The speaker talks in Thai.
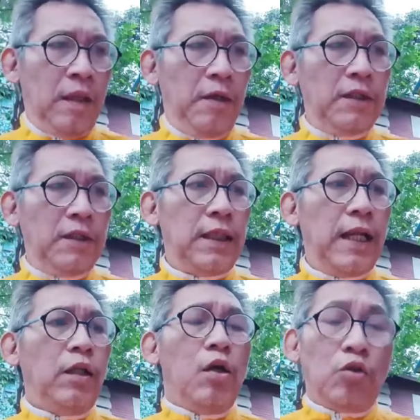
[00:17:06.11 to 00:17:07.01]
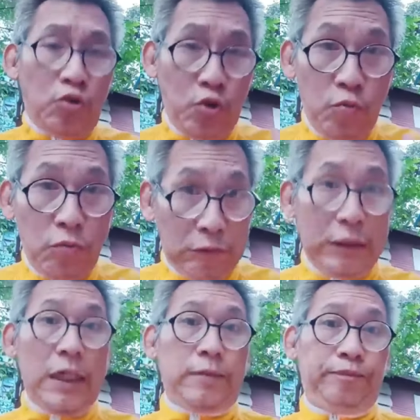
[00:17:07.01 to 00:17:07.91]
เพราะฉะนั้นจงเลื
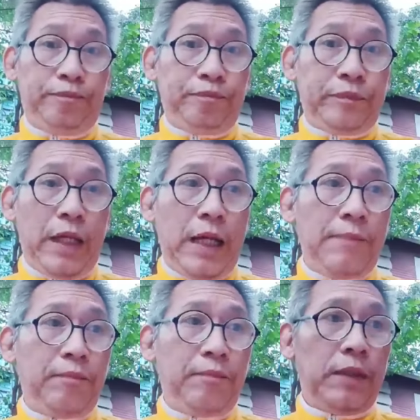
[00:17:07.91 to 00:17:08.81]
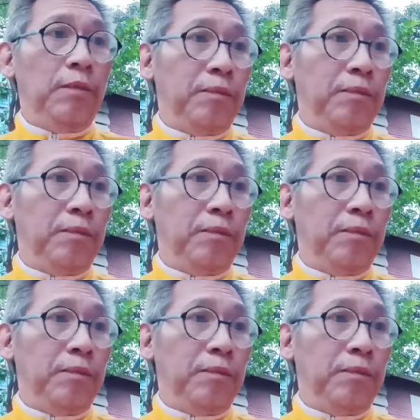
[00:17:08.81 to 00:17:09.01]
อกนะครับแล้ว